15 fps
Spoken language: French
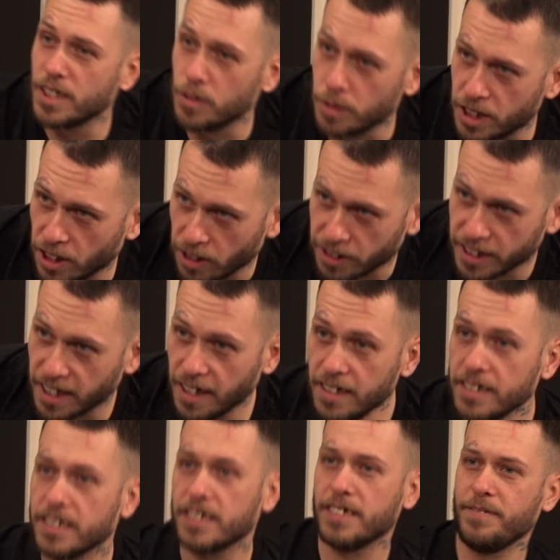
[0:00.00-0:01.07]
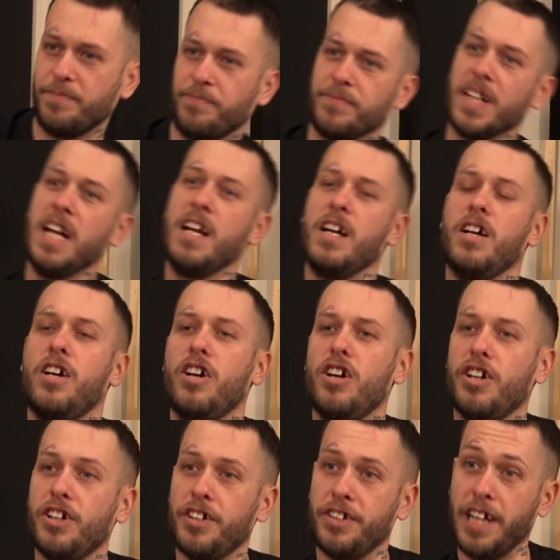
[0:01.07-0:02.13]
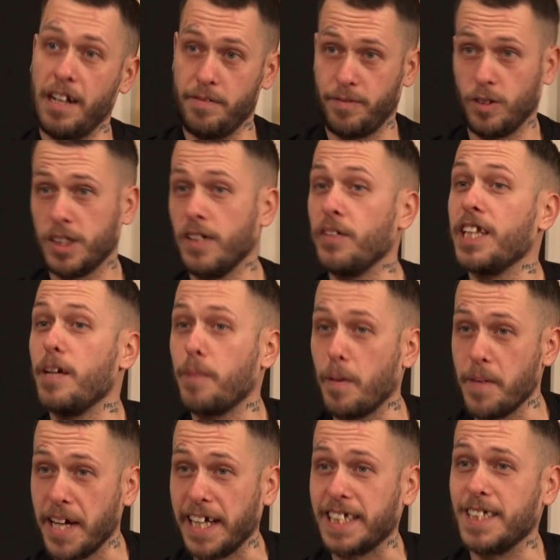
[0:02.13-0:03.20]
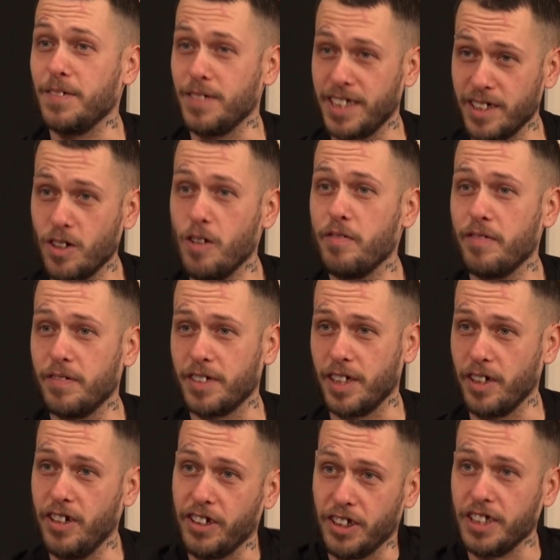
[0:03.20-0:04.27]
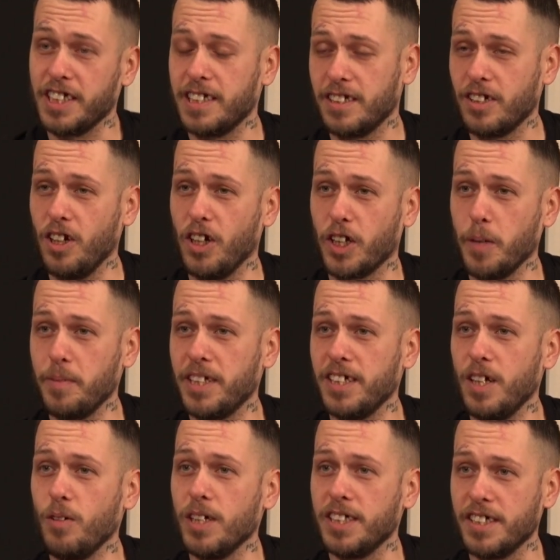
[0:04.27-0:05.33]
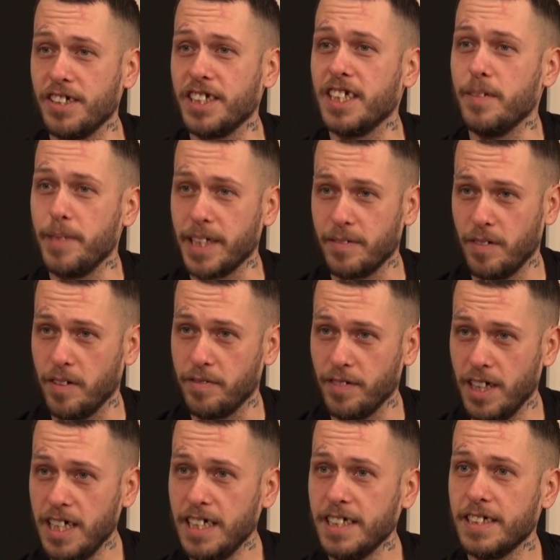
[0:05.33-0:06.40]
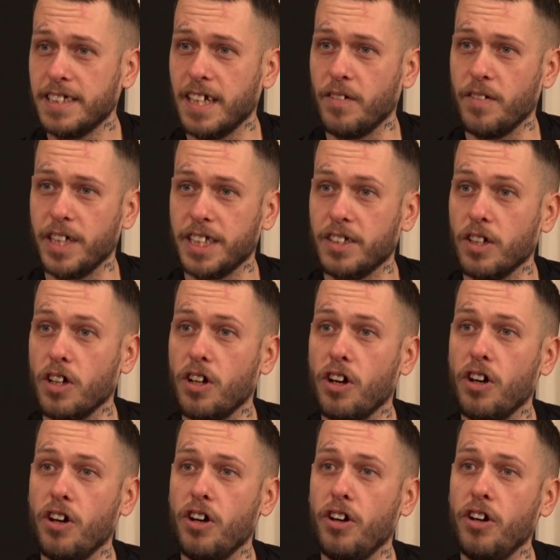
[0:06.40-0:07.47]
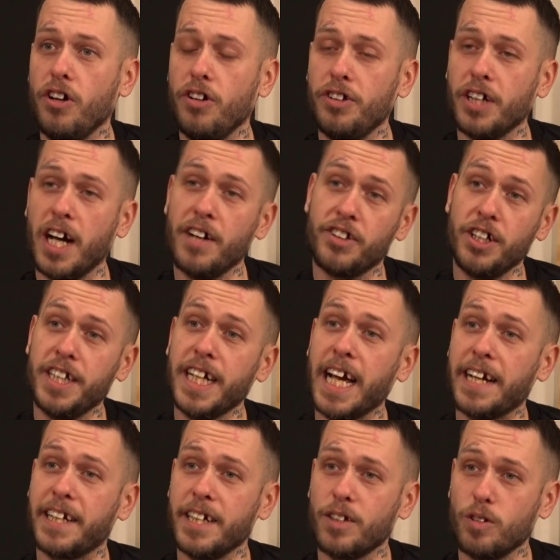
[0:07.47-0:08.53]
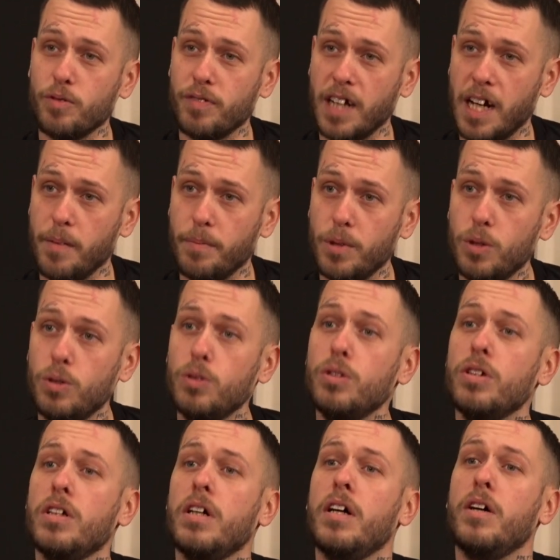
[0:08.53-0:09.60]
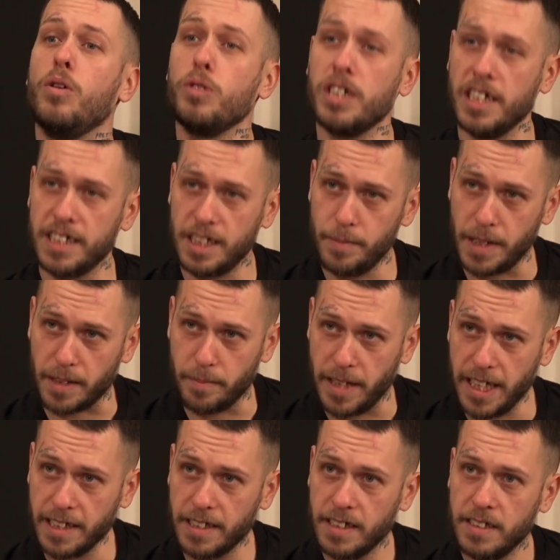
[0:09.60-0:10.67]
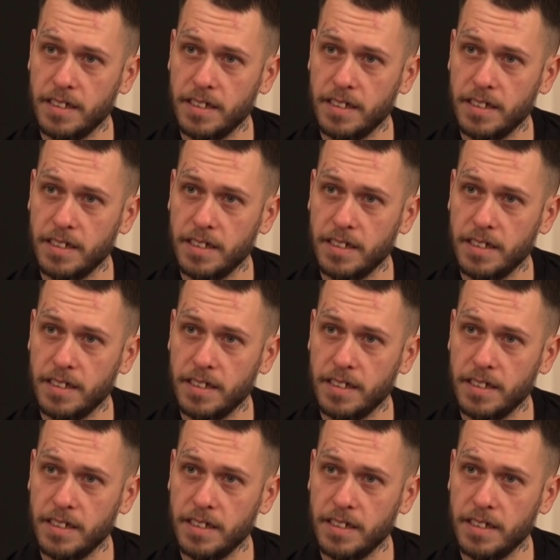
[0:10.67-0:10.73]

18h30. OK. dans le fond, ça va être la première activité que, le comité des loisirs de Sébec va faire. Ça va être une randonnée raquette au flambeau oh. au sentier Micmac.